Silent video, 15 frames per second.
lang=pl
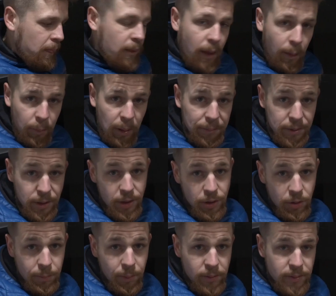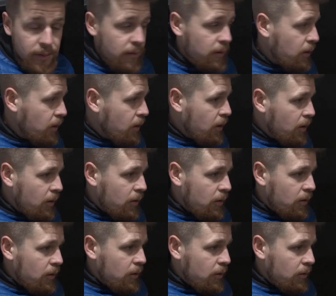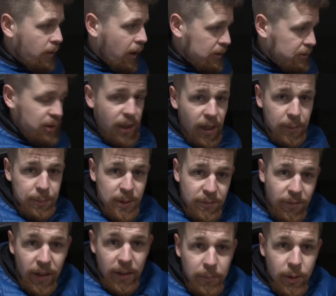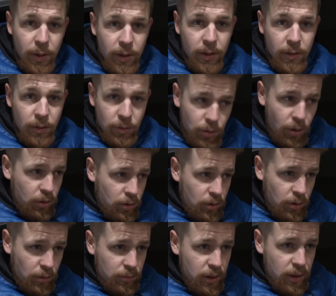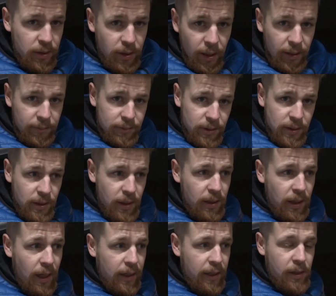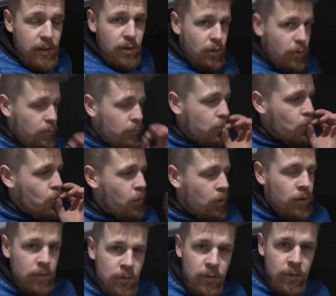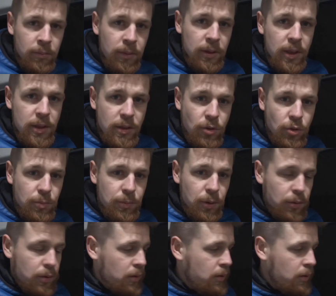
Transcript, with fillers: albo nawet 60%. W każdym razie jak przywalimy jutro tą dyktę, jak wyschnie lakier, to mm, będzie cud miód.